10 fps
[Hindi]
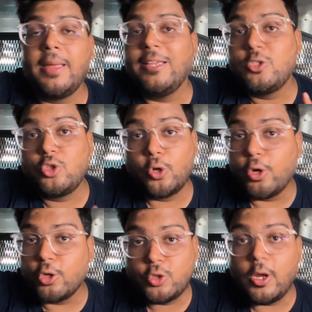में
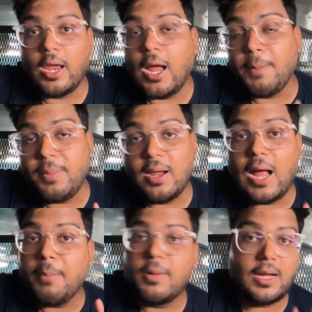चोर जो है अपना
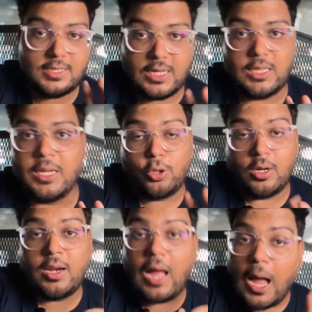काम कर जाते हैं तो
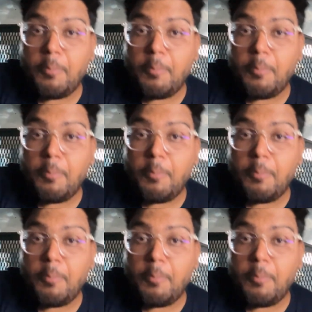अगर